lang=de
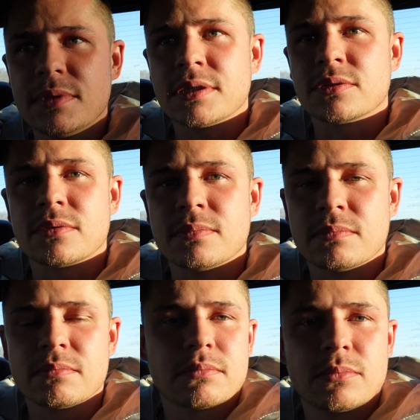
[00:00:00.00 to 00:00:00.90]
Also
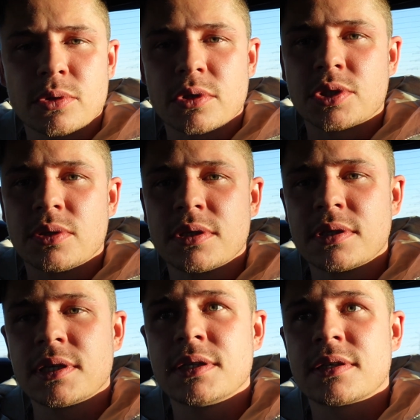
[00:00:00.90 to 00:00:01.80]

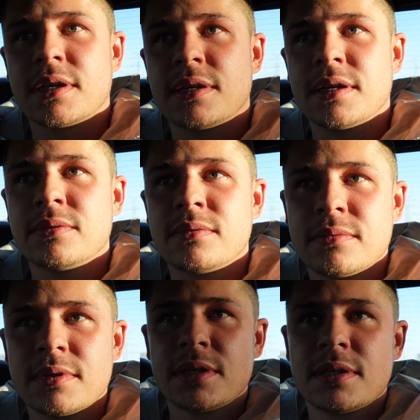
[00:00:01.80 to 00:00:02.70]
Motorsteuergerät, keine Ahnung.
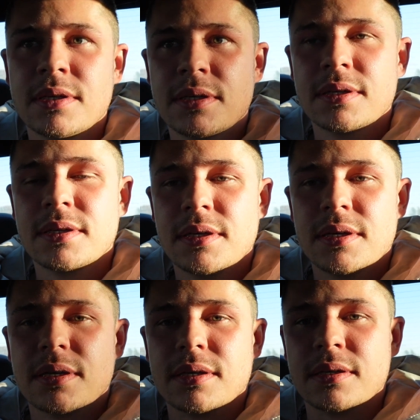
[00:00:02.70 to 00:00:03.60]

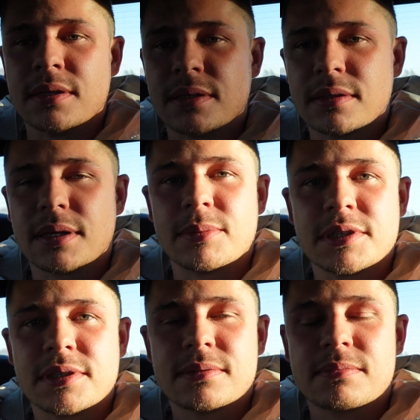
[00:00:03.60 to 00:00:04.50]
Äh, aber
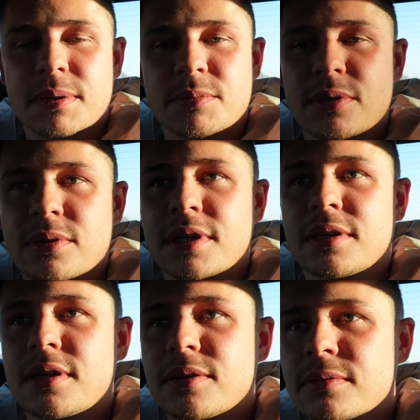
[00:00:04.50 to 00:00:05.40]
ich, ich habe da auch
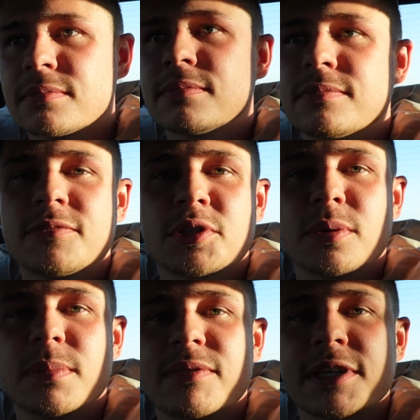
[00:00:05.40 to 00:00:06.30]
keine Ahnung. Wir
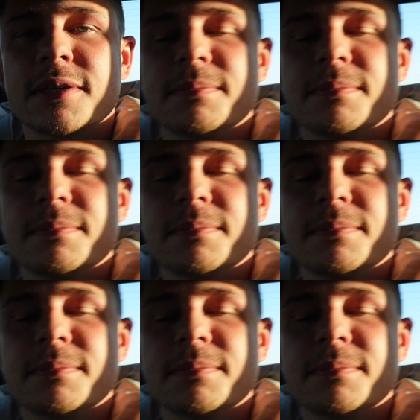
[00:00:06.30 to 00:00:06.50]
gucken mal weiter.